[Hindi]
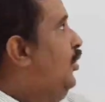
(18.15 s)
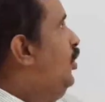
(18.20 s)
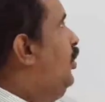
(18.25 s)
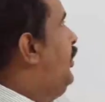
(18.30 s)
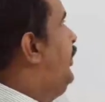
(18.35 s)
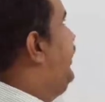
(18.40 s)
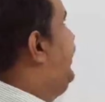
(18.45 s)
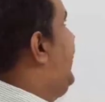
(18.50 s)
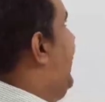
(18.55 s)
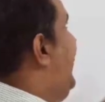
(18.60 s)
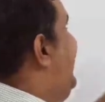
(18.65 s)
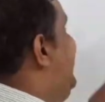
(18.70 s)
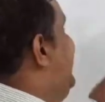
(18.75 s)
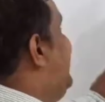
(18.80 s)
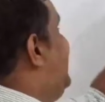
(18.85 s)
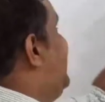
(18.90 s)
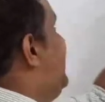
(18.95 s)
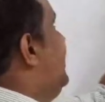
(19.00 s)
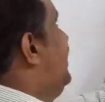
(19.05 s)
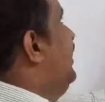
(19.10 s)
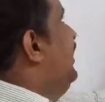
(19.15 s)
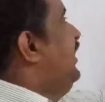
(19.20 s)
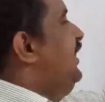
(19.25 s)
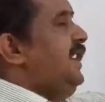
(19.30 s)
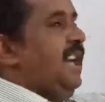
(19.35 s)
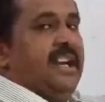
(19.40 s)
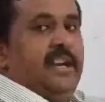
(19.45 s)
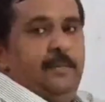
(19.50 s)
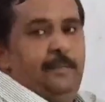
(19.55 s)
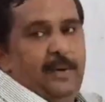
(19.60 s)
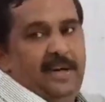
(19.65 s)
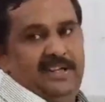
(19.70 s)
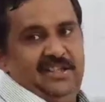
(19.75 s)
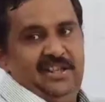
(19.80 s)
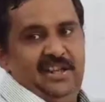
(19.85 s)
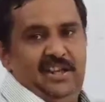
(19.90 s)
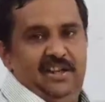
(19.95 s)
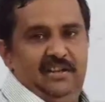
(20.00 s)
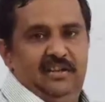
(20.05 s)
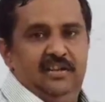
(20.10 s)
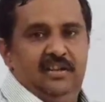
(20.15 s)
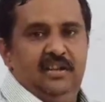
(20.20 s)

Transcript: और डाइस यानी पासा